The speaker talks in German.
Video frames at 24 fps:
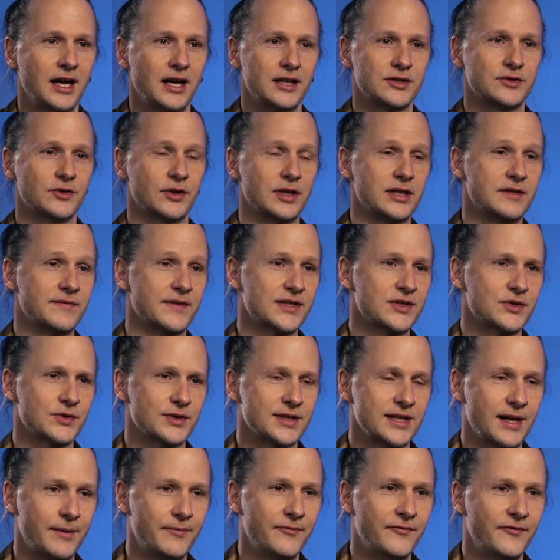Soll ich was
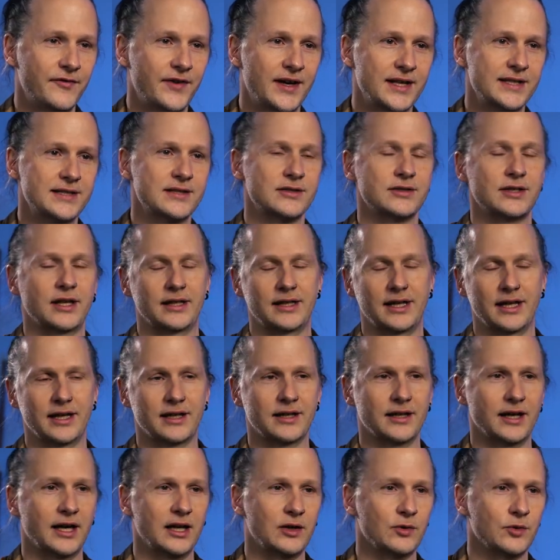zusammenfassen, dann
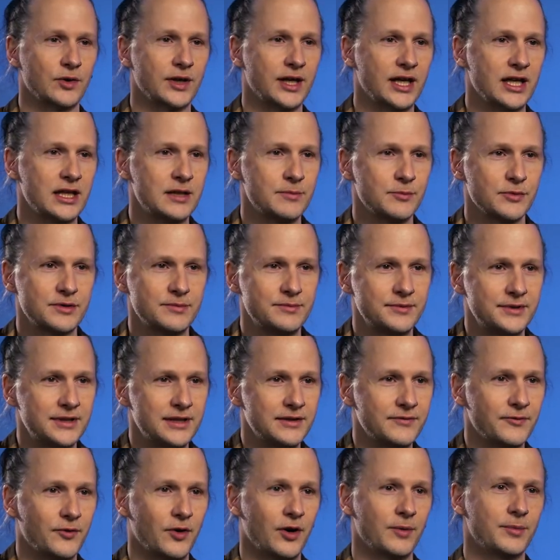denken alle, okay, ich muss mich
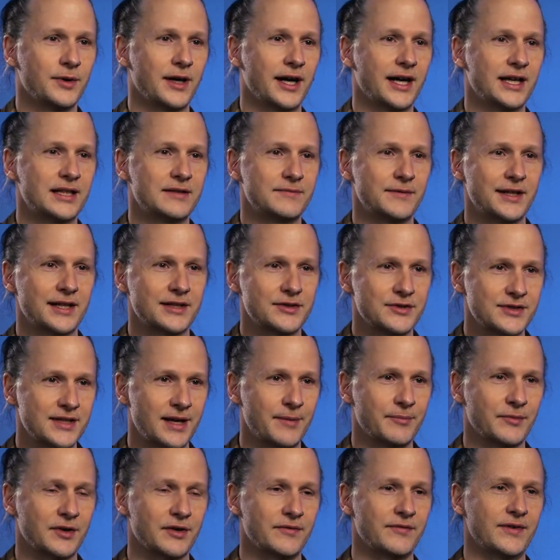nicht vorbereiten, wird da
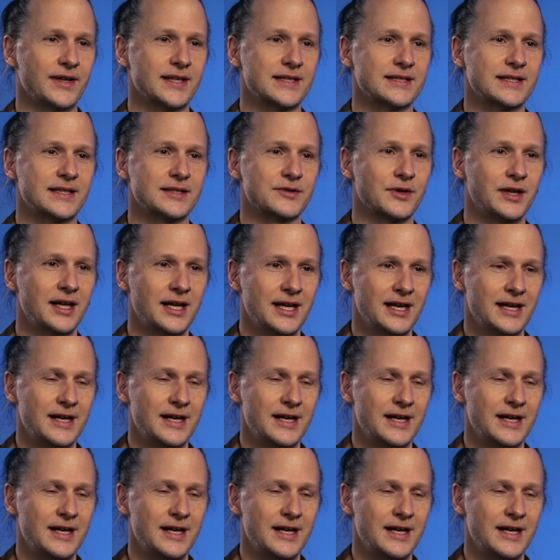zusammengefasst. Also